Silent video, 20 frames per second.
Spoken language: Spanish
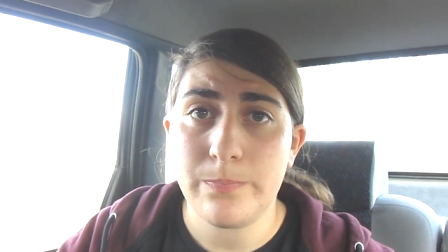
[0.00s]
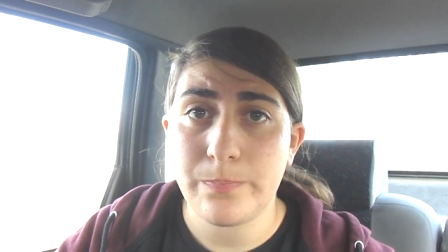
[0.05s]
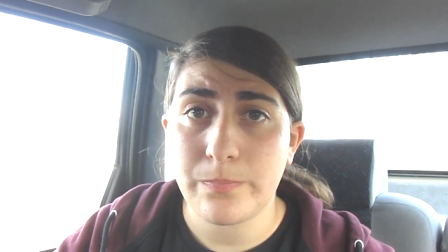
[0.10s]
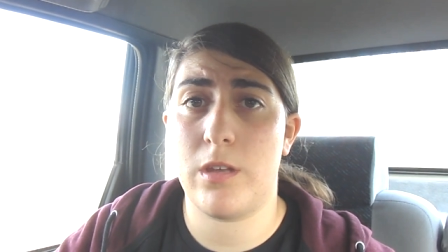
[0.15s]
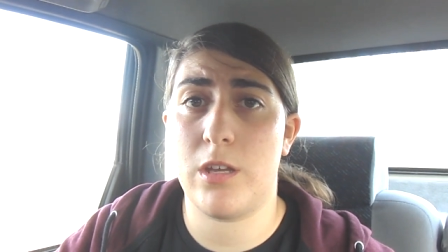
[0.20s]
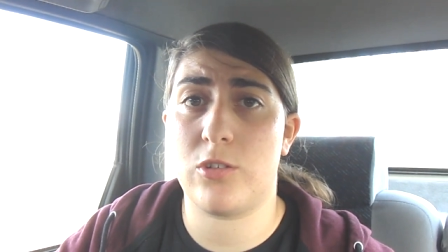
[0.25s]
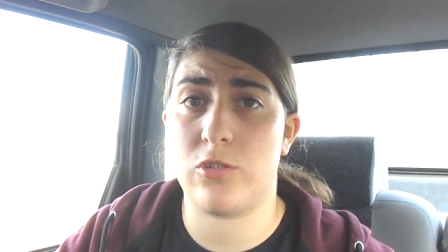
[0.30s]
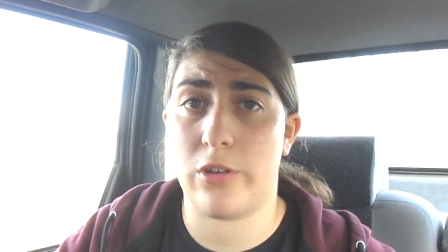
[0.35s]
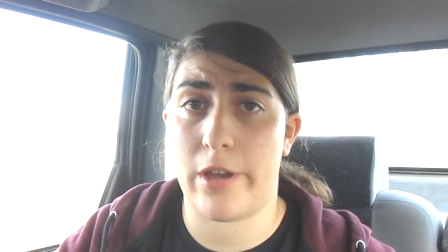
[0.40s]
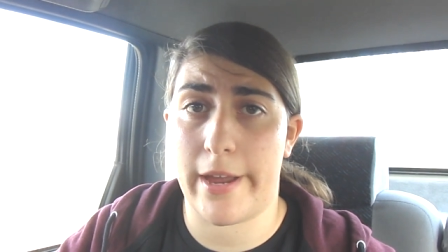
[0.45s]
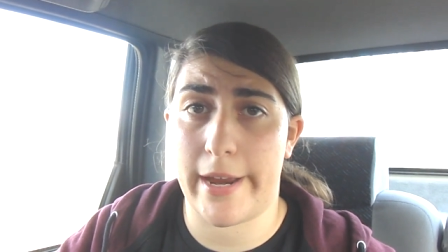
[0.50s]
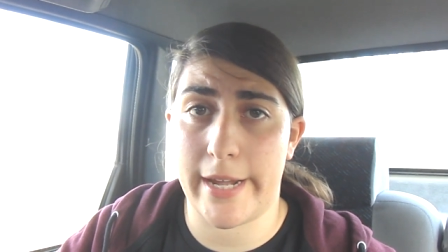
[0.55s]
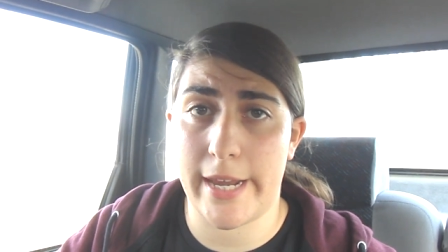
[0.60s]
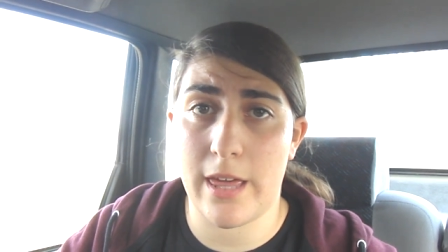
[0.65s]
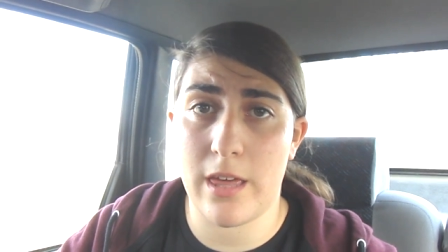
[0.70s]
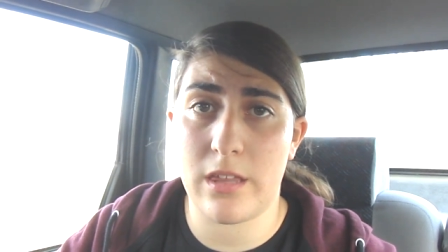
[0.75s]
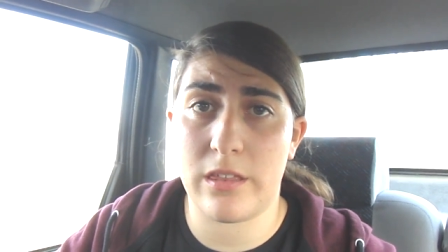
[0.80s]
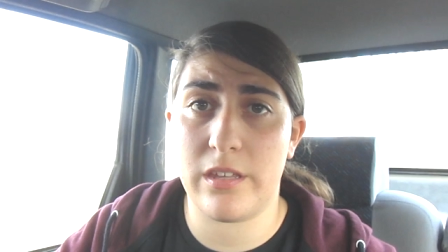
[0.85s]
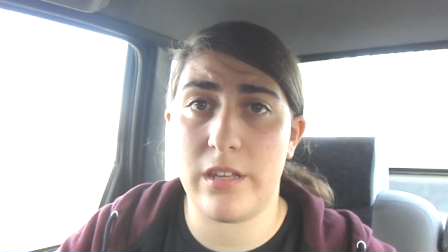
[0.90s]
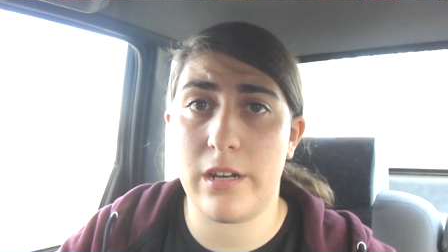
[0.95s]
Y eso, que quería
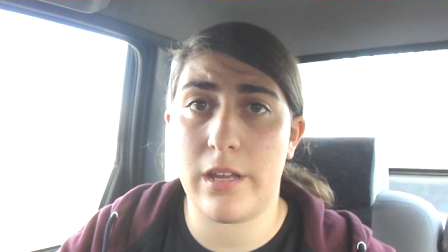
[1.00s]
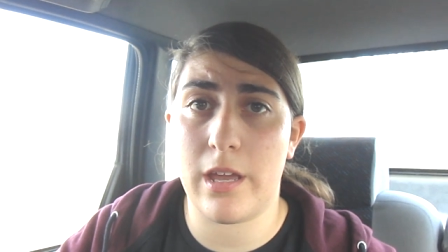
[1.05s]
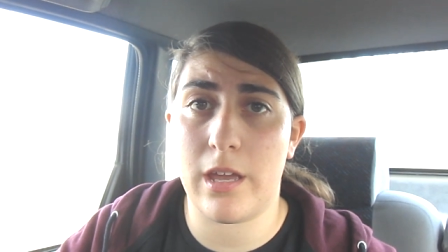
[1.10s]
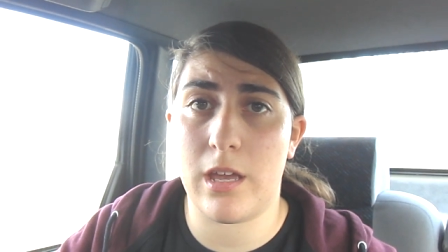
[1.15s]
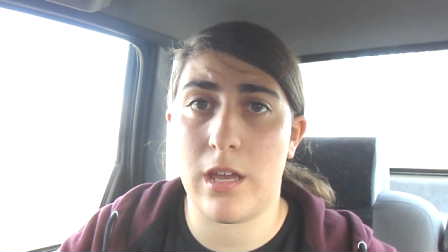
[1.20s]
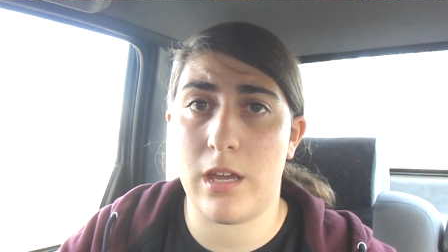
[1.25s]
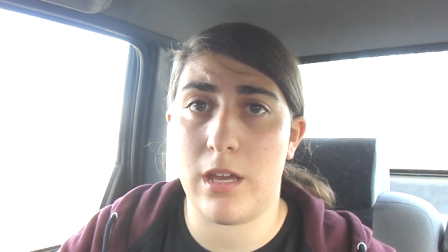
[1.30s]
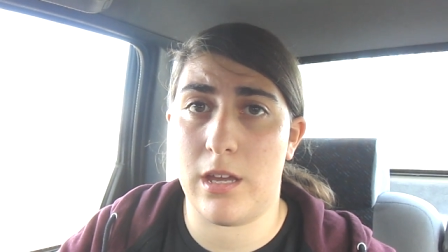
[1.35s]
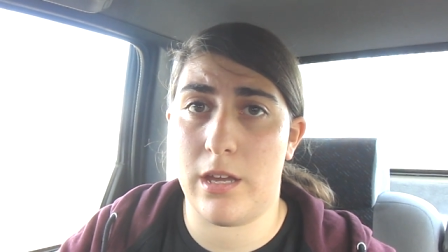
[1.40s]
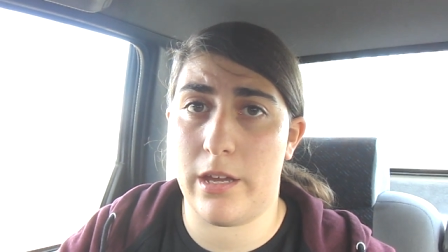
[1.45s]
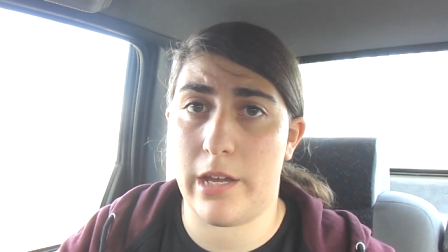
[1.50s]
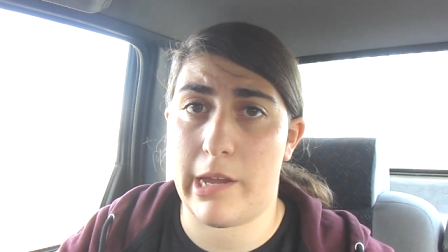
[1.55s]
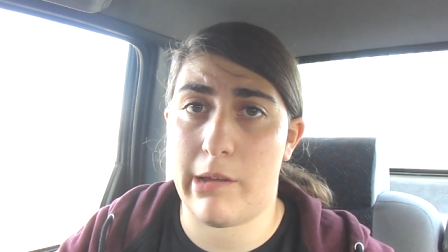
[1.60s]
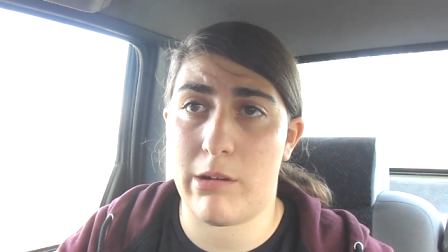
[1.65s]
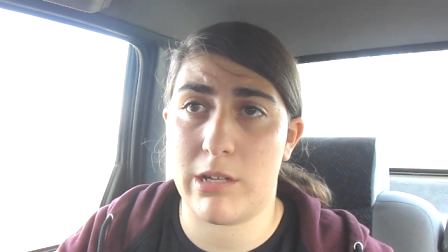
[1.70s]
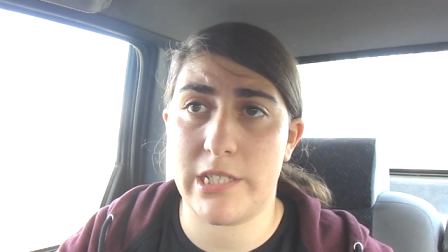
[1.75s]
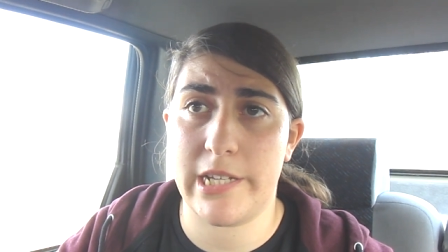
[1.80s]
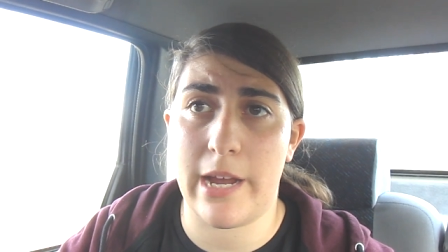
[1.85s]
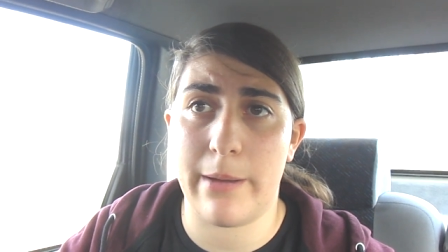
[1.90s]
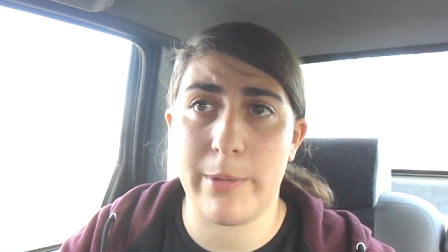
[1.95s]
decir que,
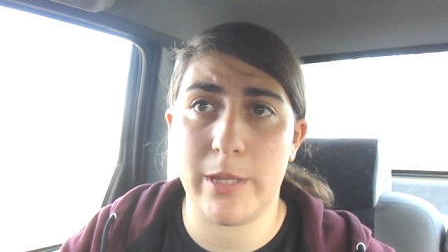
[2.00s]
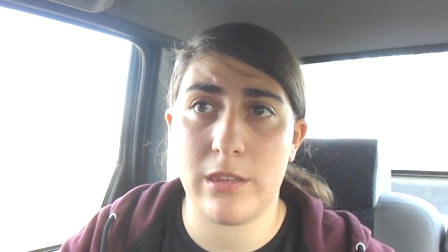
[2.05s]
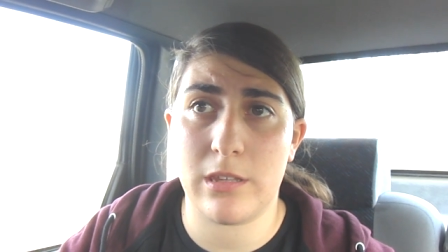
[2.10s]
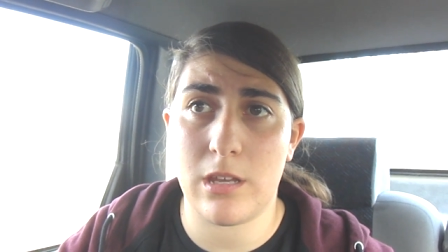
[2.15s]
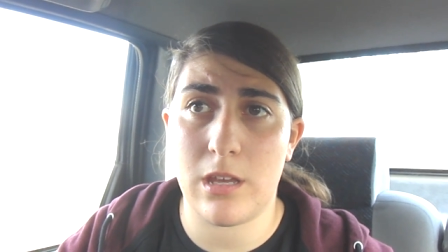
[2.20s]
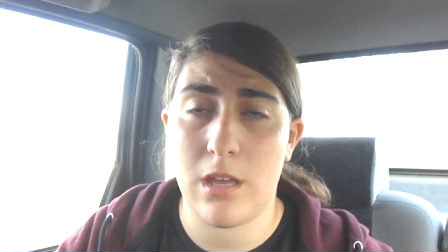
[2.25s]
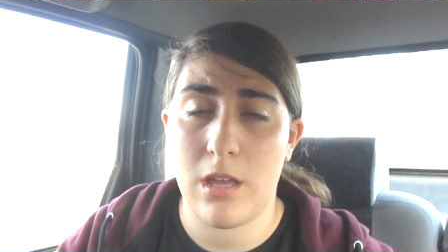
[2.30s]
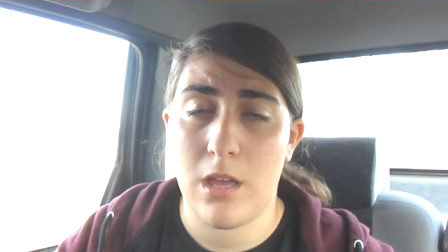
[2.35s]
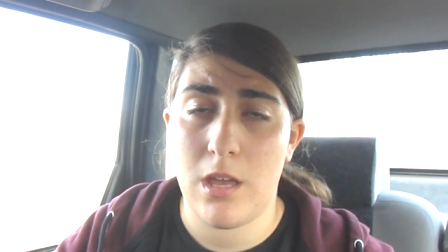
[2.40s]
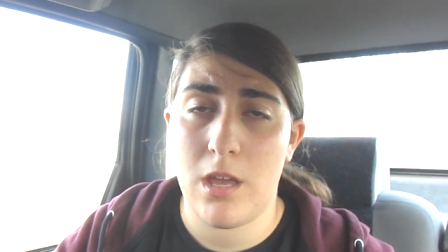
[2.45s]
básicamente